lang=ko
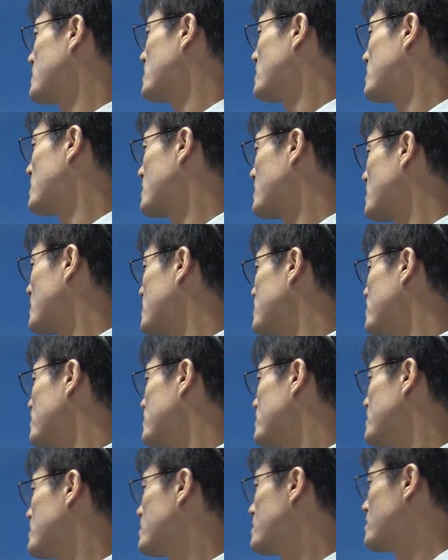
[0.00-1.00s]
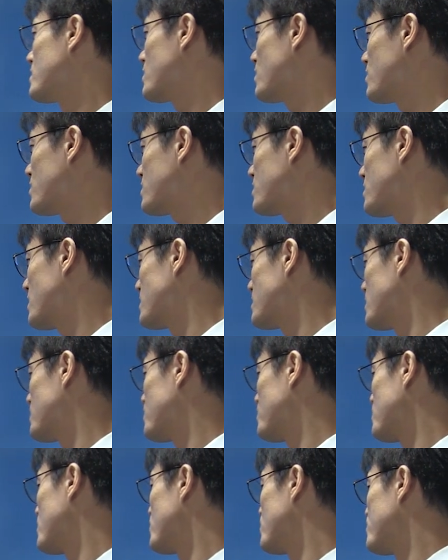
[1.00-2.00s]
체결된 거에서는 어떤
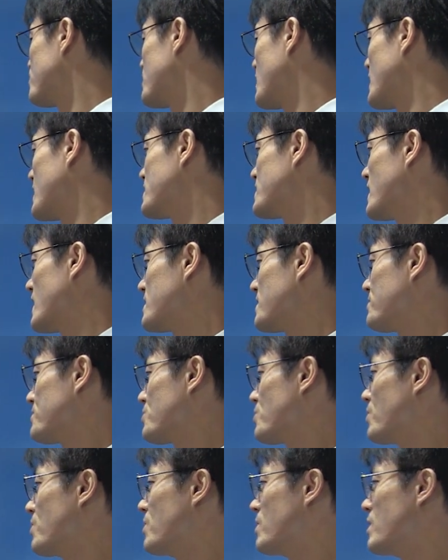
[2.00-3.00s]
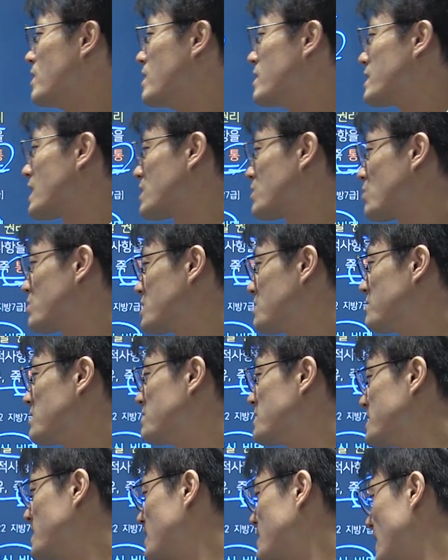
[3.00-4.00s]
소통이 이루어지 것이 아니므로 나
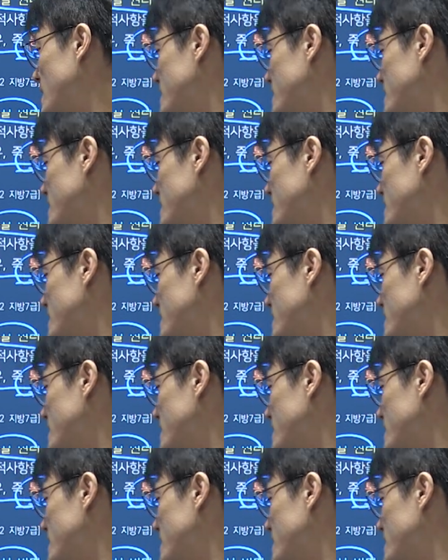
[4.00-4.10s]
통신비밀 제한은